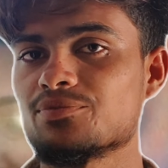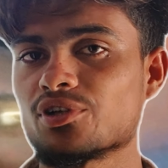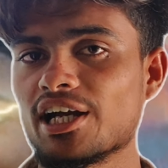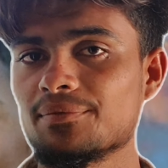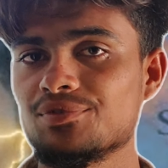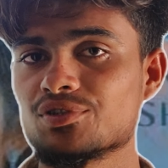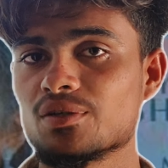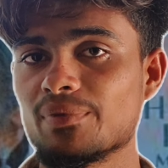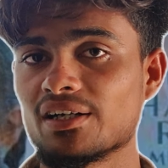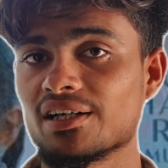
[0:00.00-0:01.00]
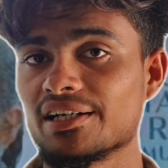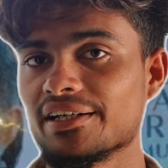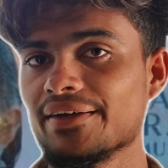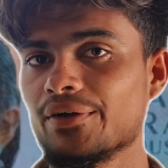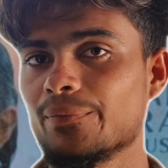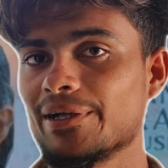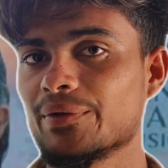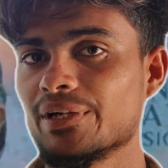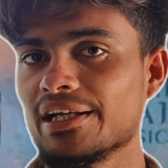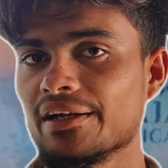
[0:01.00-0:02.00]
సబ్స్క్రైబ్ చేసుకుని పక్కన గంటనే ఆన్లో
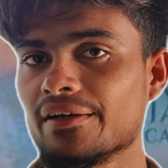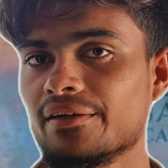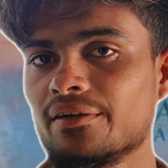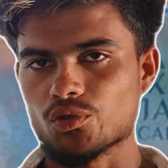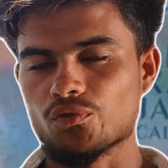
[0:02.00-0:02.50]
పెట్టుకోండి సో